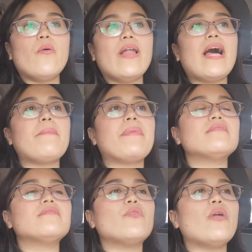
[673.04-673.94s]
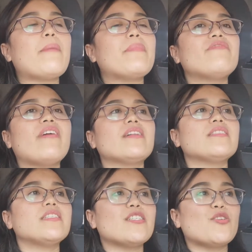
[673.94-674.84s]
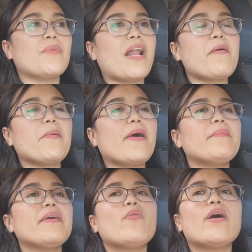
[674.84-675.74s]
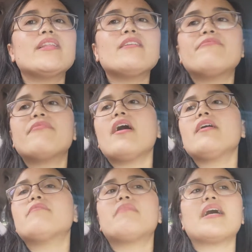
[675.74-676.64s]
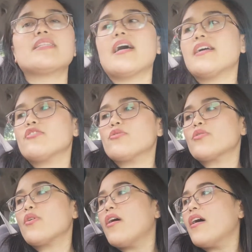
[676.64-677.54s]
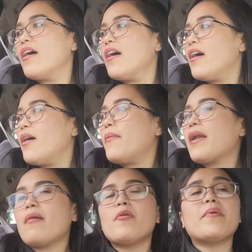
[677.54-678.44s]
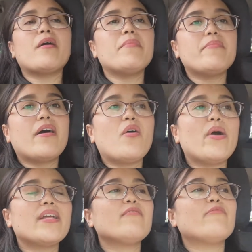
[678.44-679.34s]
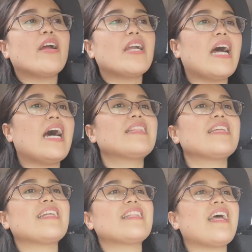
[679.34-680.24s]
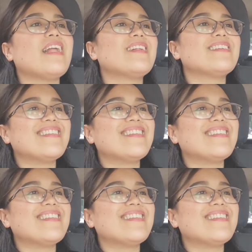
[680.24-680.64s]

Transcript: Wala pang, wala pang final decision. Marami pa kaming wedding, ay, ang bata, Diyos ko. Marami pa kami mga wedding fair na atinan dahil